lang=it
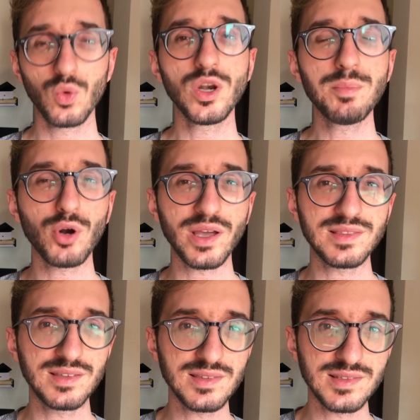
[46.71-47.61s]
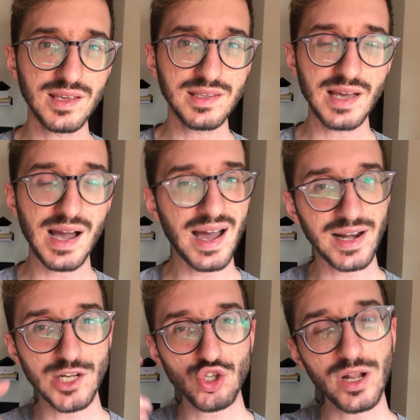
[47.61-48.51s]
Un libro che ti insegna a
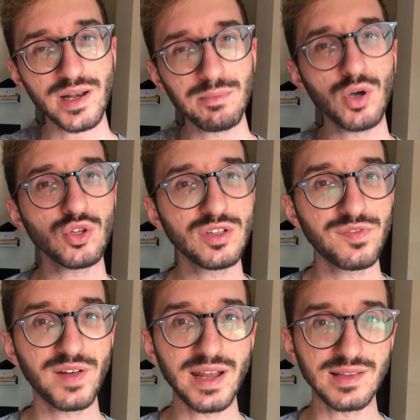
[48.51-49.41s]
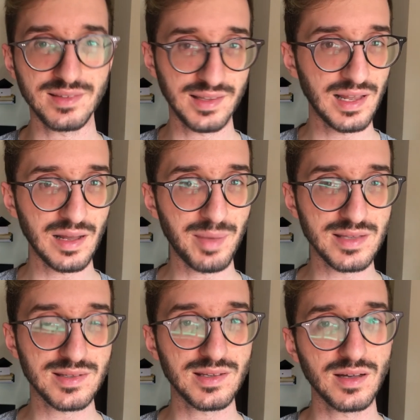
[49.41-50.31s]
ragionare in modo differente dalla
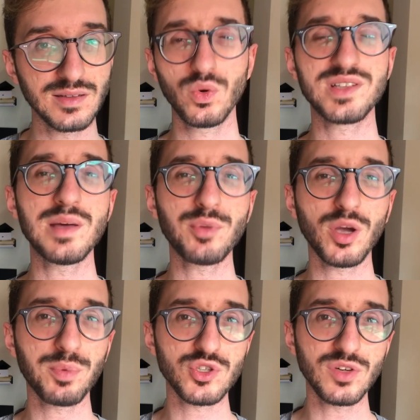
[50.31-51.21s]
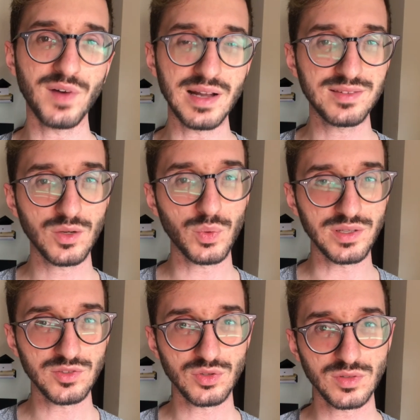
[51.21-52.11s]
massa. Un esempio che posso farti è
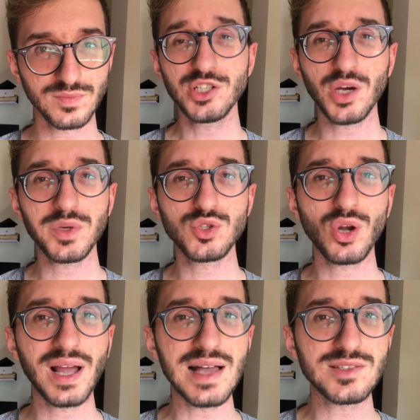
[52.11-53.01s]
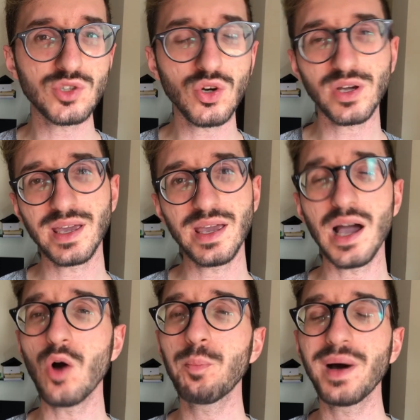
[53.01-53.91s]
questo. C'è questo ragazzo che
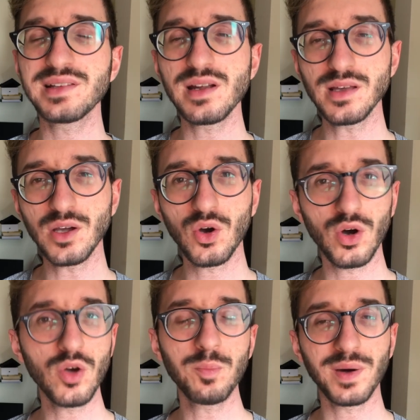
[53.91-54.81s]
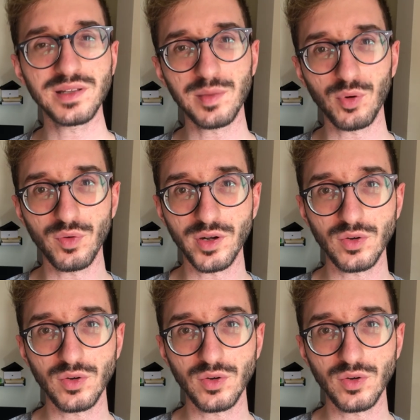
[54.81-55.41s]
ha un padre ricco e un padre povero.